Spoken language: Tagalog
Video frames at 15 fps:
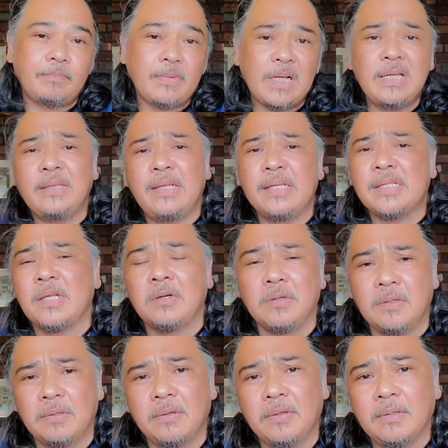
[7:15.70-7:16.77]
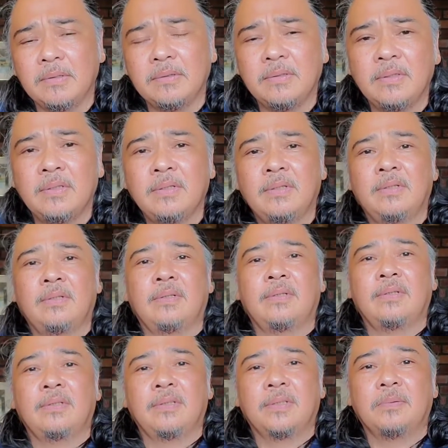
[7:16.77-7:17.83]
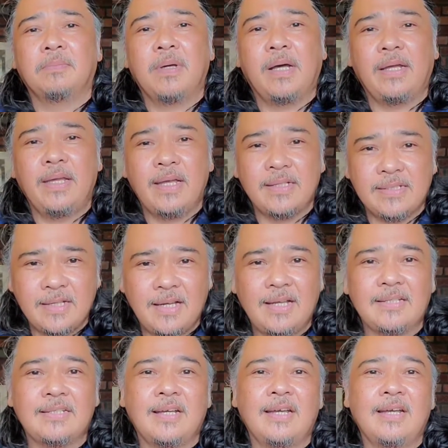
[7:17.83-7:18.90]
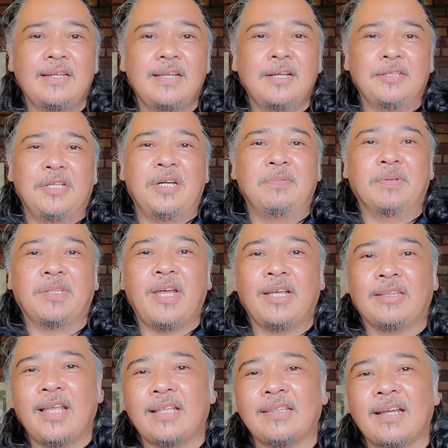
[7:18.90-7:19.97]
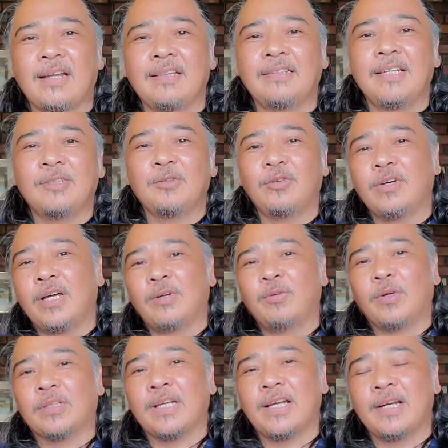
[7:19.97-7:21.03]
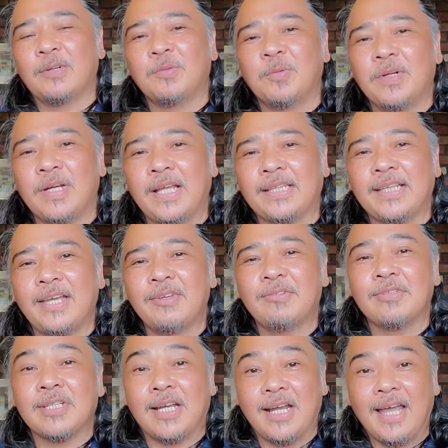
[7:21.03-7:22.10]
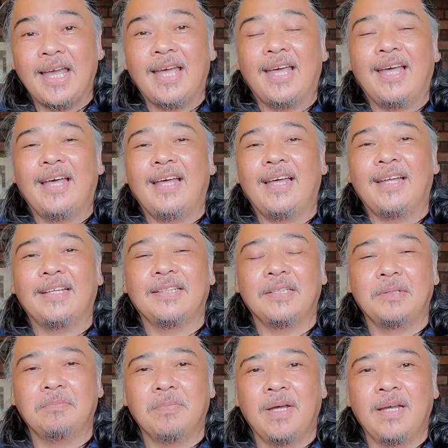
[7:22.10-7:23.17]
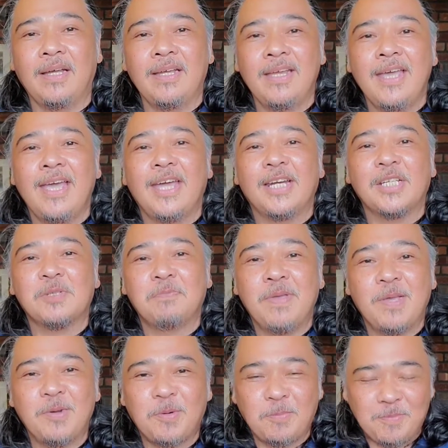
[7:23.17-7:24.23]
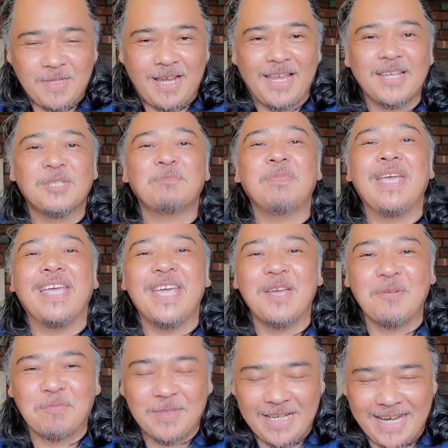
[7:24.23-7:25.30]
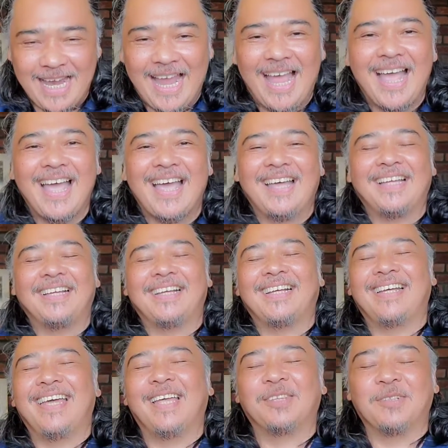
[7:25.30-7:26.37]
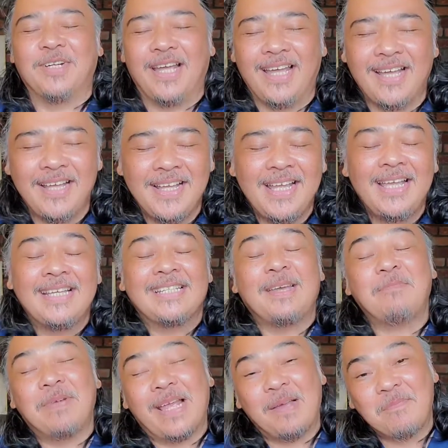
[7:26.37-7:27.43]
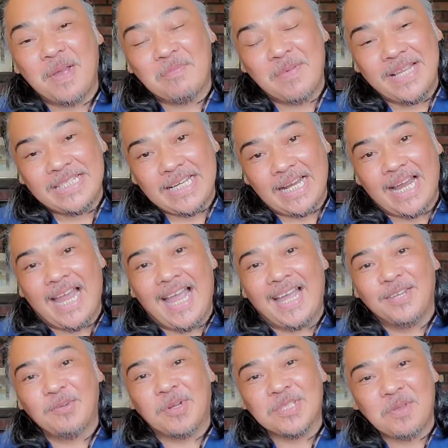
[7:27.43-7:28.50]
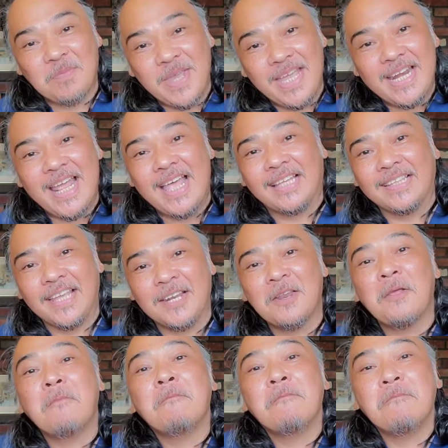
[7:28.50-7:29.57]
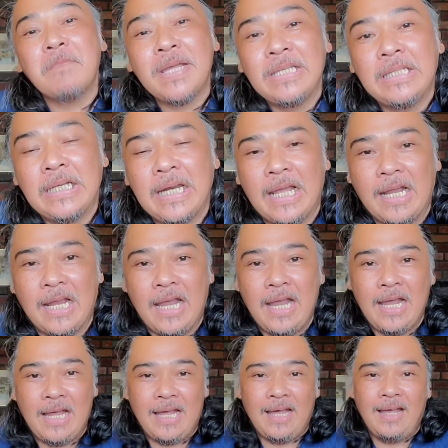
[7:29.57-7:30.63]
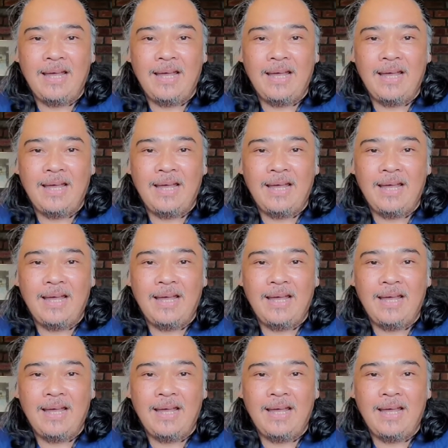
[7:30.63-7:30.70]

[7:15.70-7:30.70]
Hindi si Lolo yun. Diba? Kaya tsaga-tsaga lang. Hindi naman tayo tatagal dito ng ganun katagal kung wala tayong tsaga. Diba? And speaking of, eh, speaking of tsaga, eto na. Siyempre, kapag may tsaga, yung kasabihin natin, may nilaga.